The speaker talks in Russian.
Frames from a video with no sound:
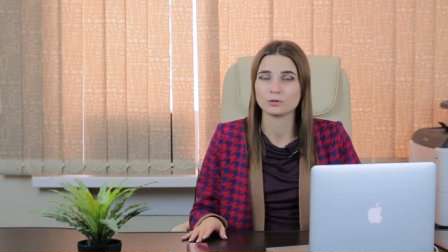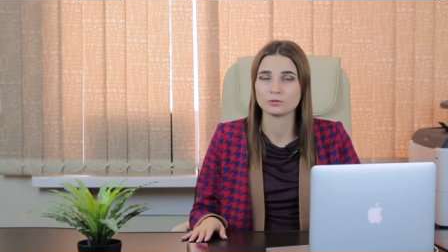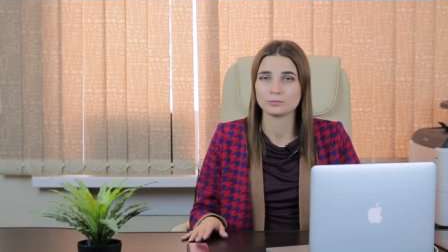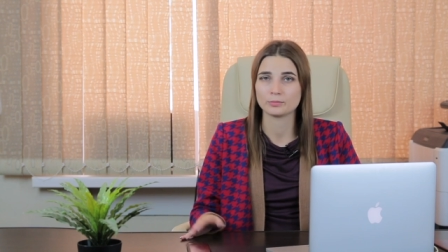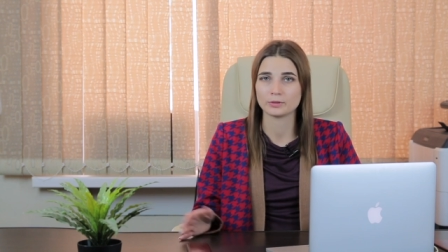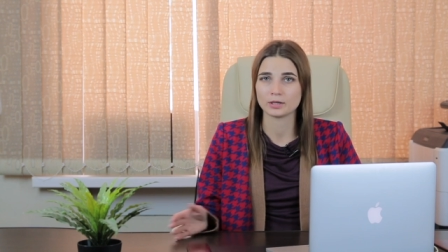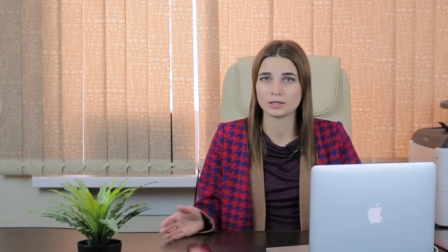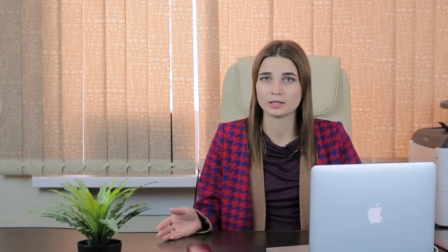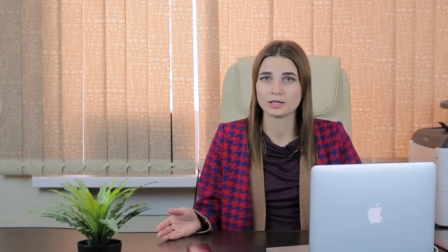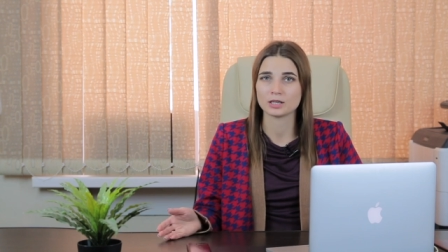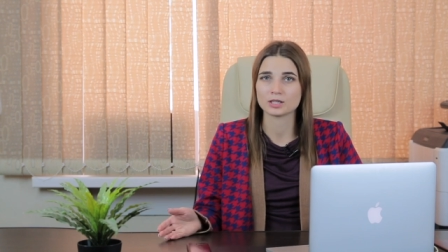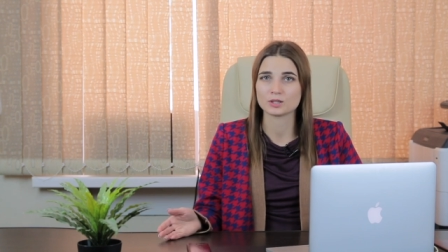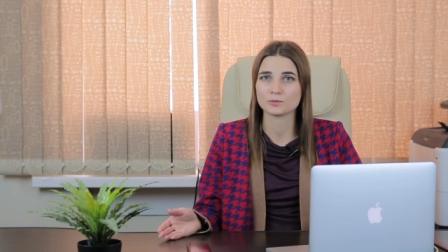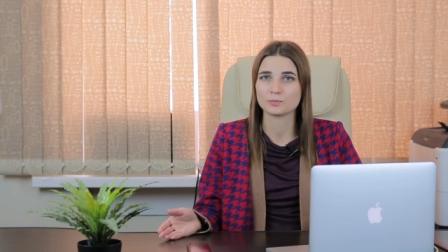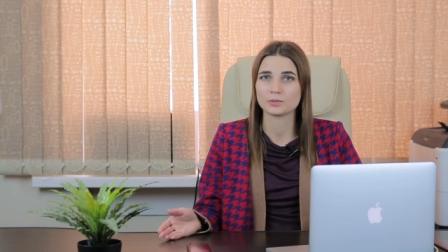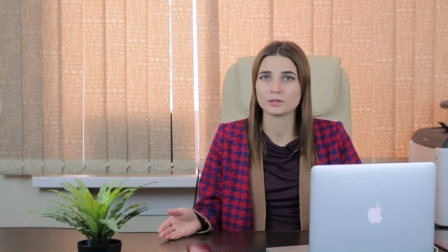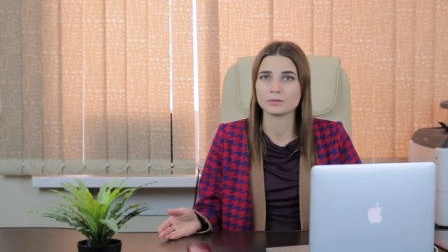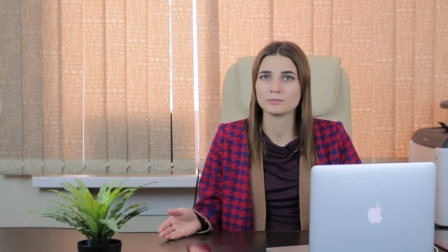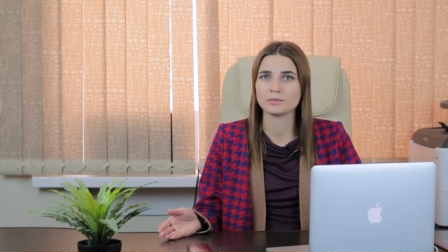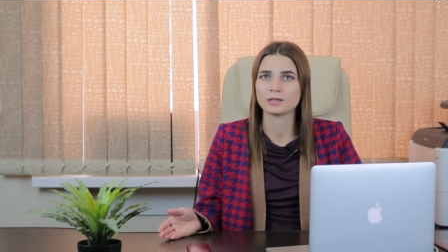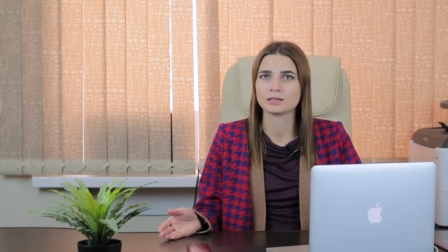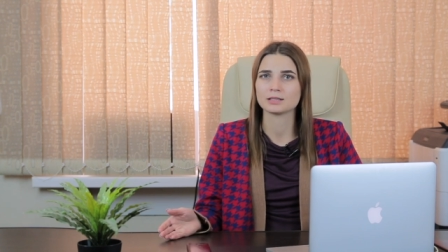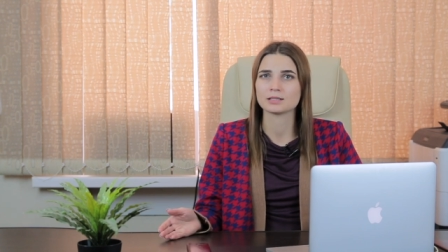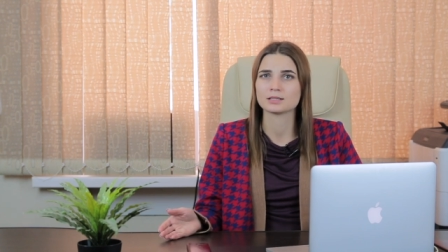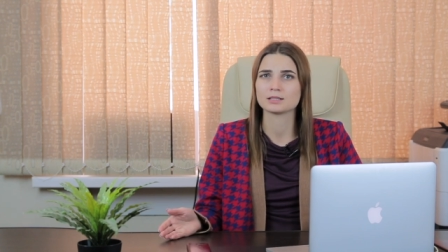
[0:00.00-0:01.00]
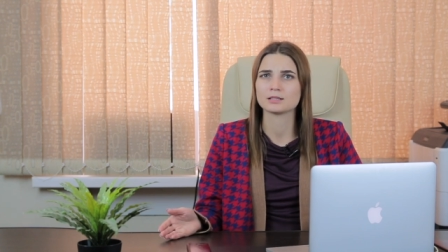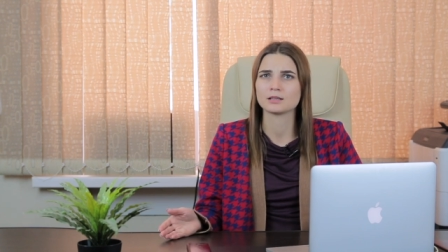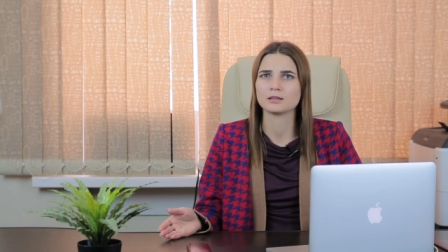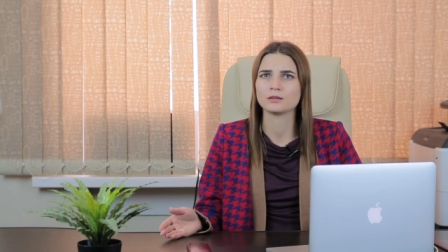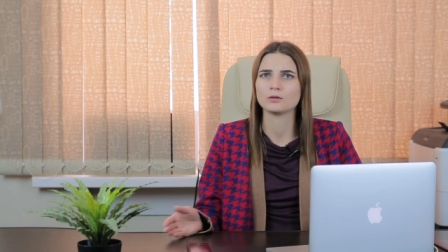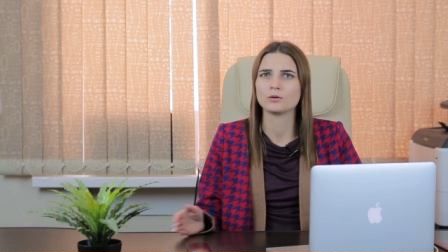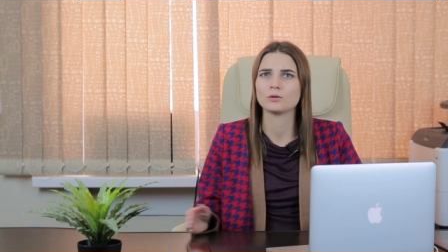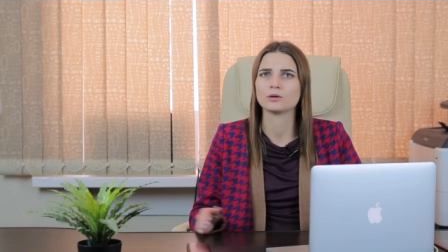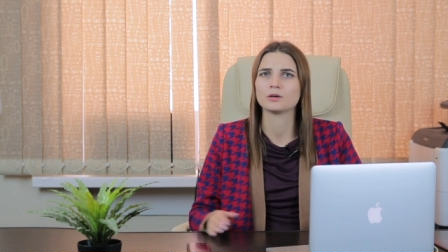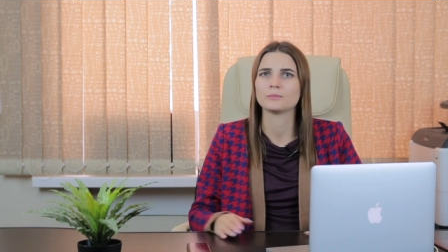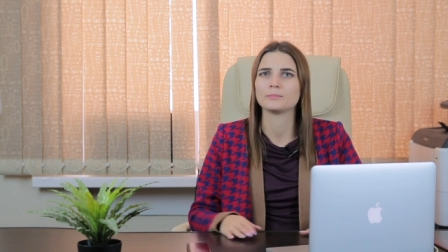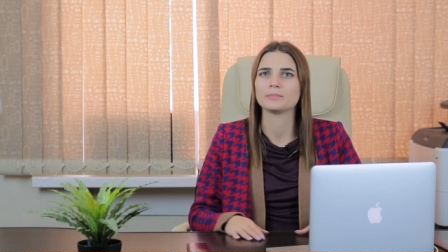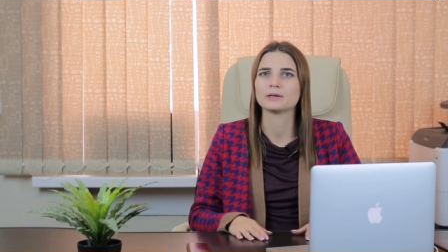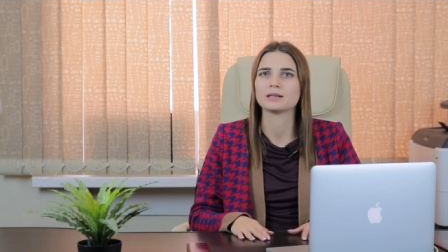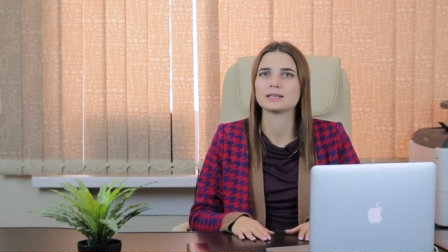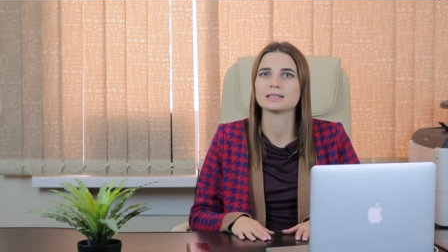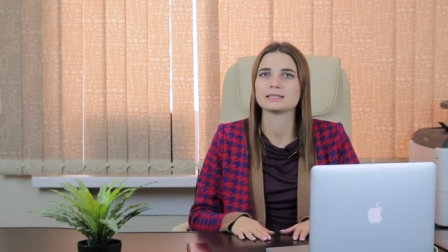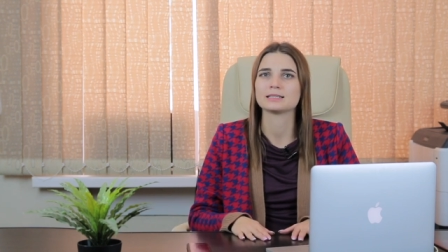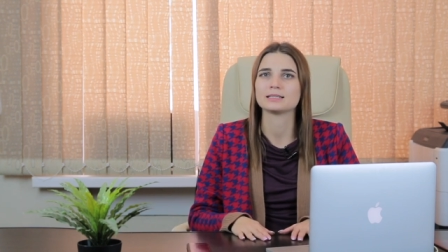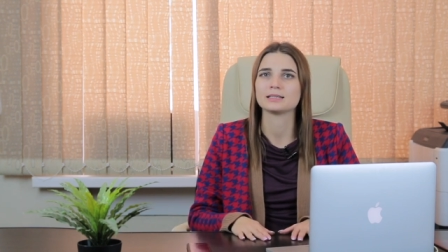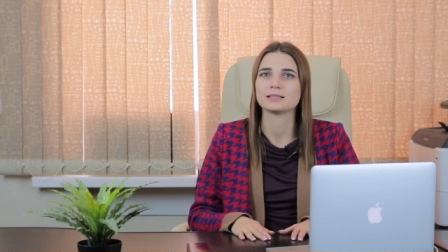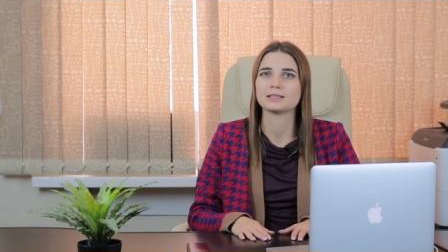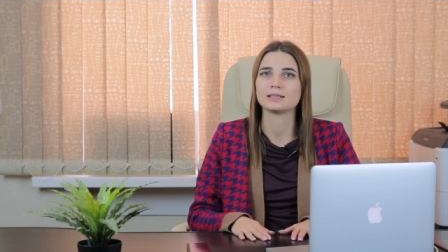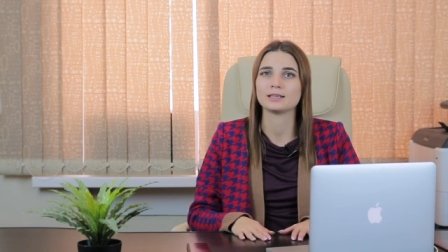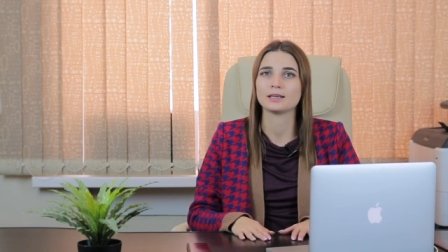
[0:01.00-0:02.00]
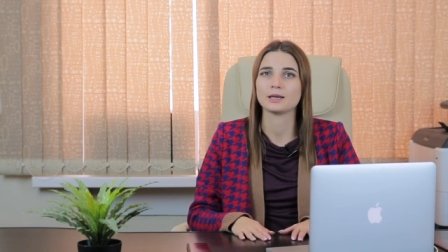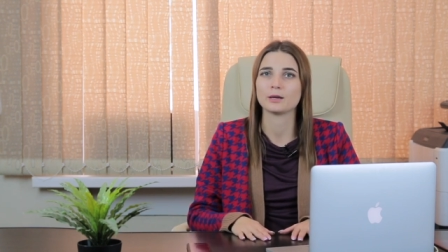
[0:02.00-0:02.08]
от продажи предмета залога погасить